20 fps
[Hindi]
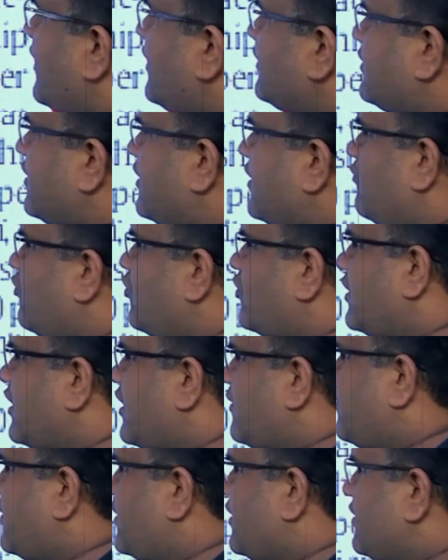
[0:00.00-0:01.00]
बात करें हम लोग
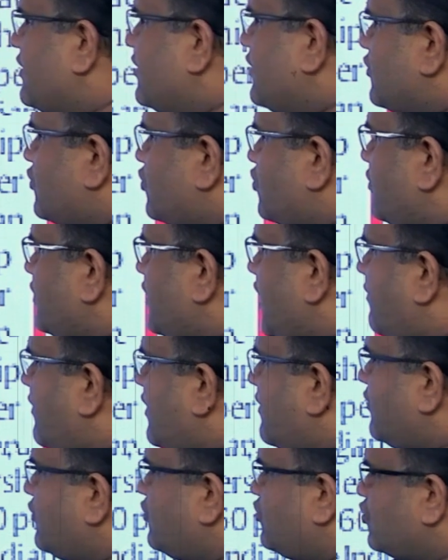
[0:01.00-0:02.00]
यहाँ पर दुनिया
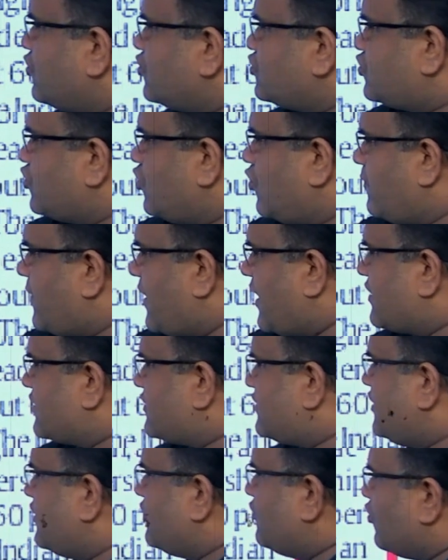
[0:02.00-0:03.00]
भर में दो
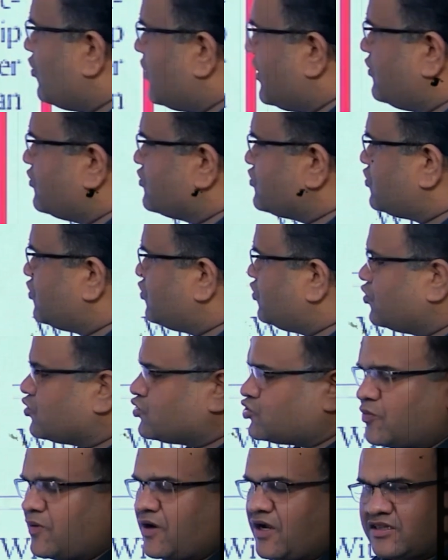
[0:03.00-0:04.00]
भारतीय लोग हैं दोस्तों दो
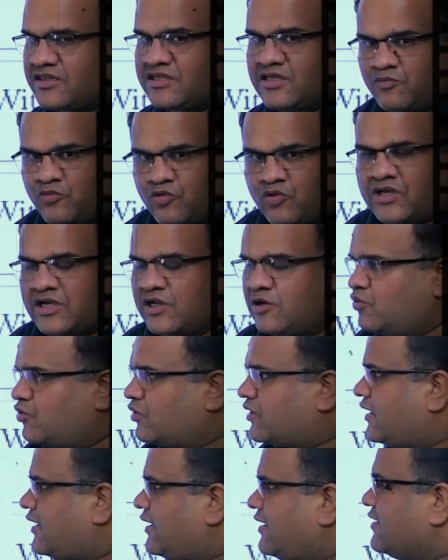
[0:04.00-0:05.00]
भारतीय मूल के
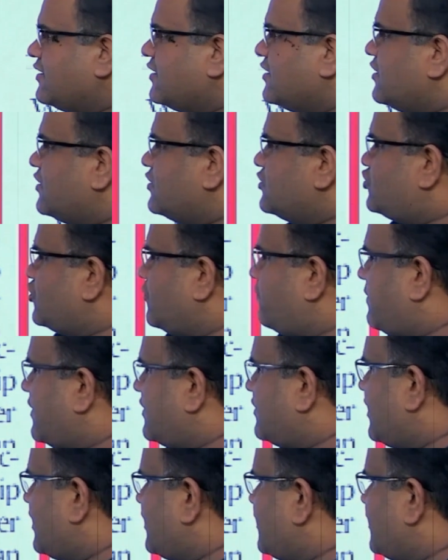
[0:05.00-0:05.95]
लोग हैं जो पंद्रह